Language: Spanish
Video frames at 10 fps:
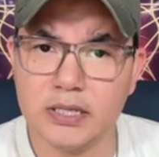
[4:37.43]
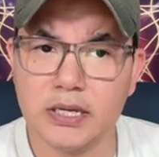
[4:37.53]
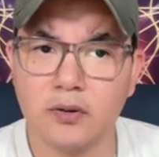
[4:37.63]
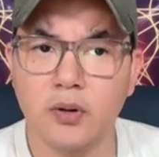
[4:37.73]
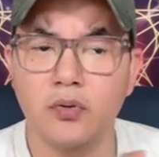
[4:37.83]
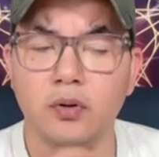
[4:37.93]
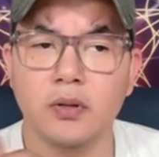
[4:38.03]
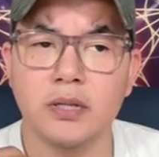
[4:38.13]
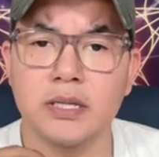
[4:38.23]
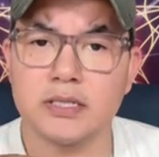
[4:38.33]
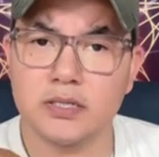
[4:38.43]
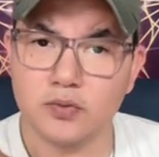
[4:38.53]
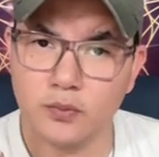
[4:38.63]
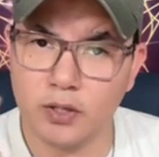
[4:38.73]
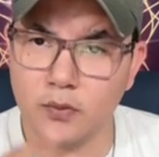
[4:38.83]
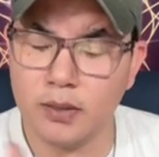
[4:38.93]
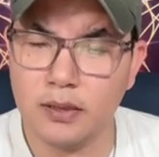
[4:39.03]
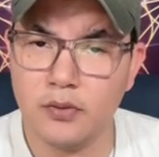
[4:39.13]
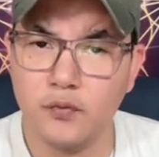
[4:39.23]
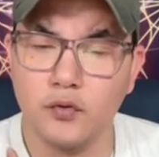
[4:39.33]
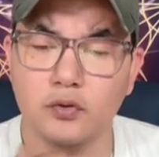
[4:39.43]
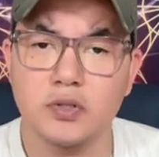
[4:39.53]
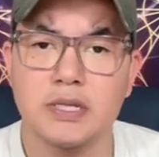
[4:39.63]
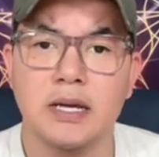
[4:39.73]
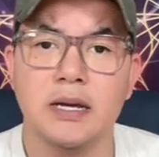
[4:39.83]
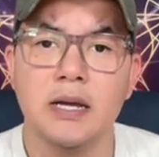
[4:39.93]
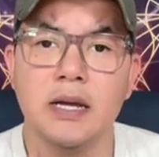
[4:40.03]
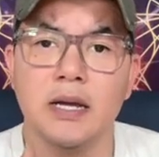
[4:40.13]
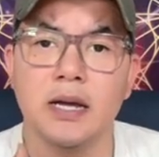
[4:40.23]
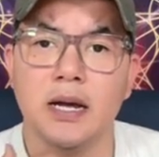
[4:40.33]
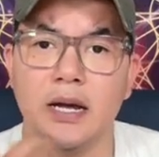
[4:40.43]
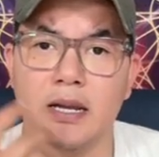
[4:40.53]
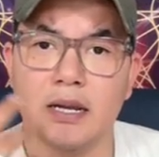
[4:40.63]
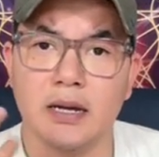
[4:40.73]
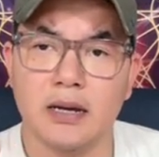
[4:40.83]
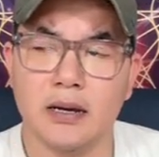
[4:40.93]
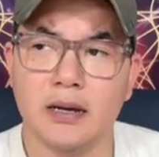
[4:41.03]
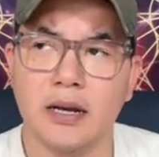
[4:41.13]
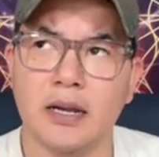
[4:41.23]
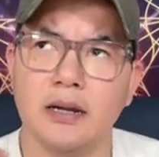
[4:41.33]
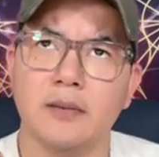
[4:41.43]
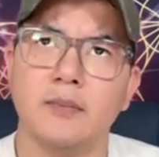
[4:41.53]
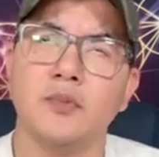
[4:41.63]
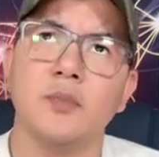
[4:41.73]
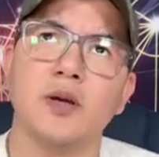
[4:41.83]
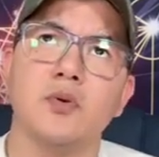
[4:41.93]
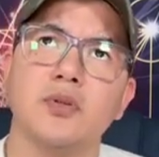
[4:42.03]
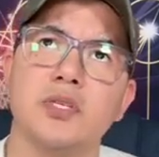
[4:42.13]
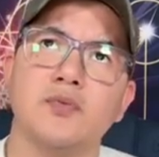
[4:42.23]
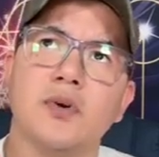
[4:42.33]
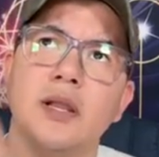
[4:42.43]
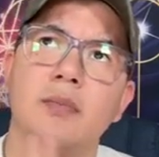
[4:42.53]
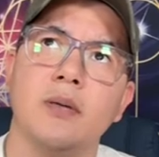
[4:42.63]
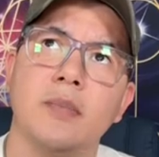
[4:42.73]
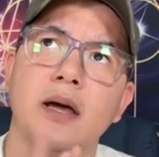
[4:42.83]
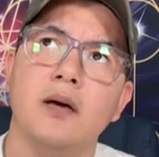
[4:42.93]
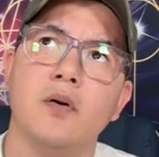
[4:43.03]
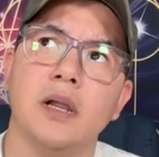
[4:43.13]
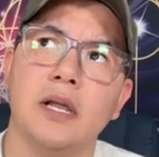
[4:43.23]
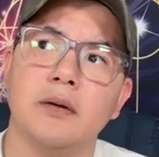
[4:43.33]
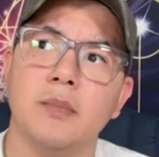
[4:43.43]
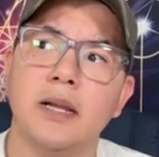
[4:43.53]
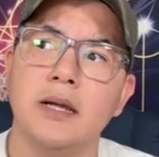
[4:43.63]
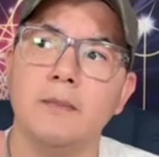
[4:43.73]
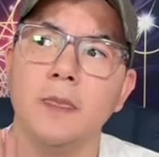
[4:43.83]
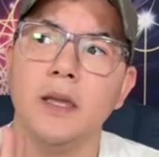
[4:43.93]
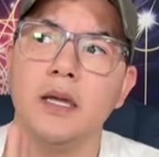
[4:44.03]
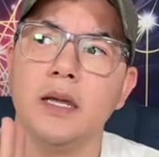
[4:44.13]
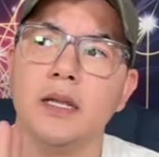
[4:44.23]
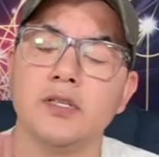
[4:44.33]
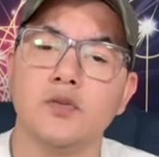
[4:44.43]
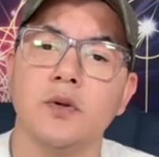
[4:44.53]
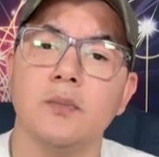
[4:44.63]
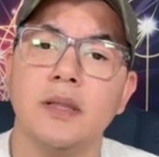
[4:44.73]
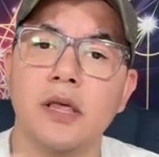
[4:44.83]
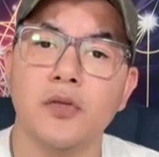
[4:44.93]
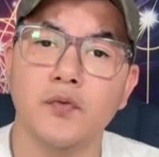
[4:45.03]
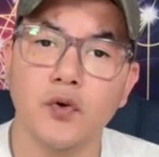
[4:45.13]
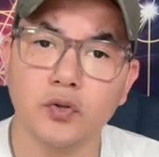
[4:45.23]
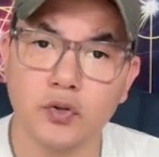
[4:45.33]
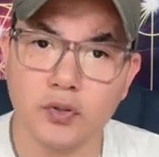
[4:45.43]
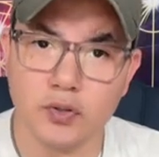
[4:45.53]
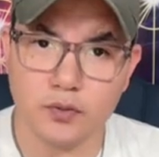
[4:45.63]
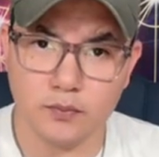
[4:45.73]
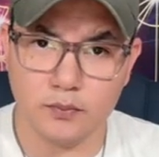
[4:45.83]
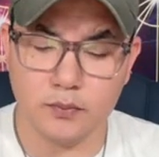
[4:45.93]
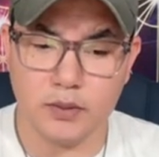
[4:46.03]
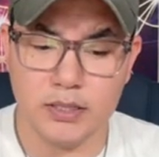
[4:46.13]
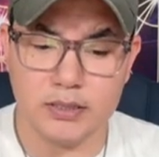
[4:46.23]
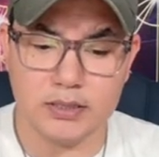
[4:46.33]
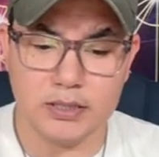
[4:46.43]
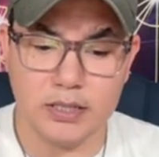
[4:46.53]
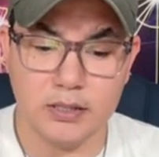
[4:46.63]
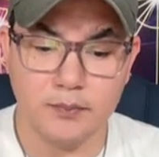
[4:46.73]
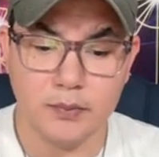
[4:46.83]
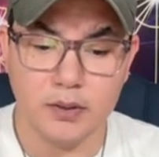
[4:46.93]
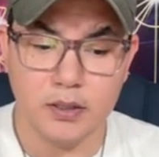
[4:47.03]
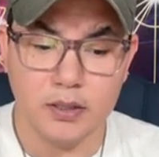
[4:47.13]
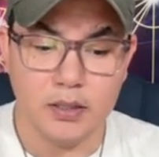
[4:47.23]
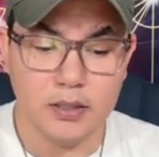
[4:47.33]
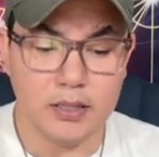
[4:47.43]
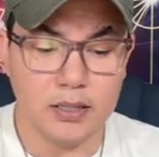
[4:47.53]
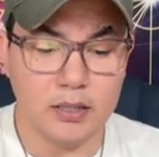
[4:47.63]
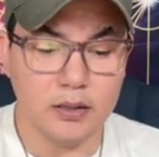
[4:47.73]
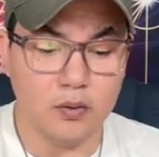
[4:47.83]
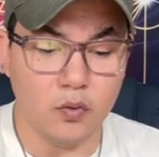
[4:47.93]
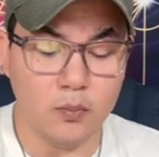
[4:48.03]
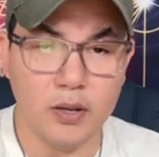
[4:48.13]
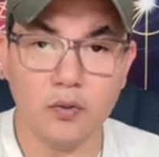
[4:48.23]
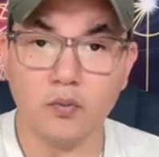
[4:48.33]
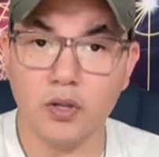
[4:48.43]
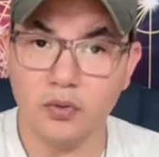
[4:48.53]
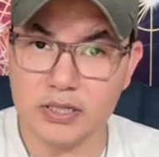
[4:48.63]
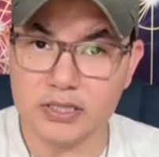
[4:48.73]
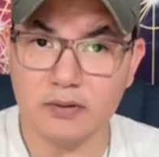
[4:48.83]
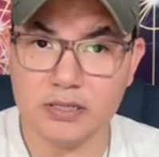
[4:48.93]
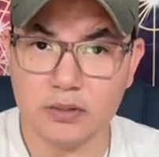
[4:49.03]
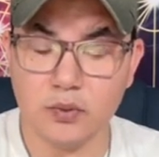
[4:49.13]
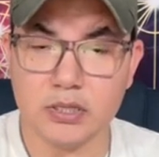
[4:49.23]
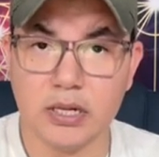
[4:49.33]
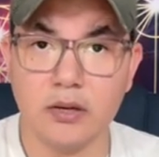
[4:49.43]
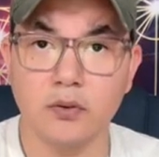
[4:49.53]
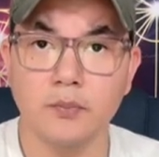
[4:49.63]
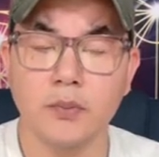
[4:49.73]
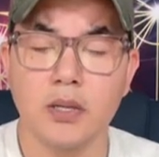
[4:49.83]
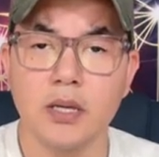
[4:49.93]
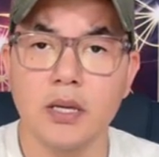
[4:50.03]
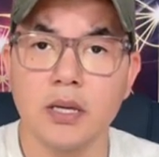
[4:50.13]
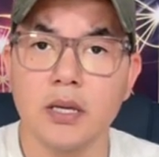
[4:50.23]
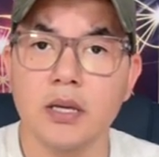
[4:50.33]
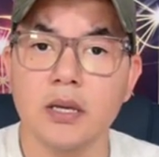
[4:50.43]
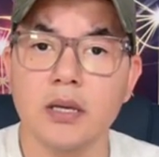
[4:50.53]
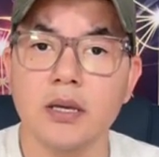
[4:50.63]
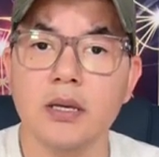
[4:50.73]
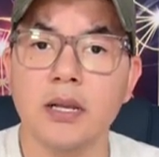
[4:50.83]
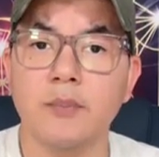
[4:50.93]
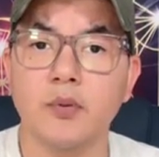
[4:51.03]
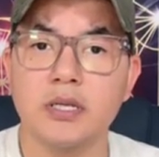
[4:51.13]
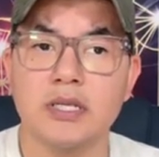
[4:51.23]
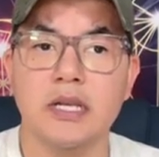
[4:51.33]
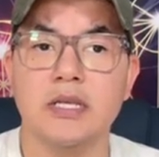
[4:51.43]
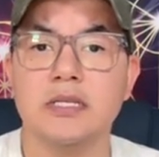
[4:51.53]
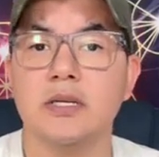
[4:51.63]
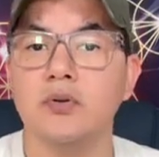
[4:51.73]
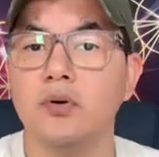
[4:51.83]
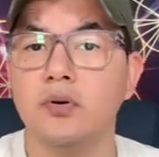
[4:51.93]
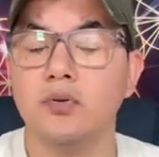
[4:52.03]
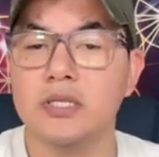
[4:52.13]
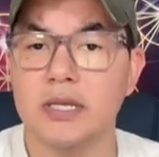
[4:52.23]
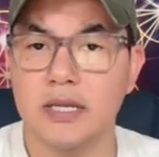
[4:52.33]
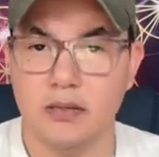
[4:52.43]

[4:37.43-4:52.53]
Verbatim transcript: que cuando les estuvieron mandando fotos a, a, la, no me acuerdo si fue a la mamá o a la hermana, le estuvieron mandando fotos este, de Olmero cuando ya estaba secuestrado y la policía le dice, no, no es él.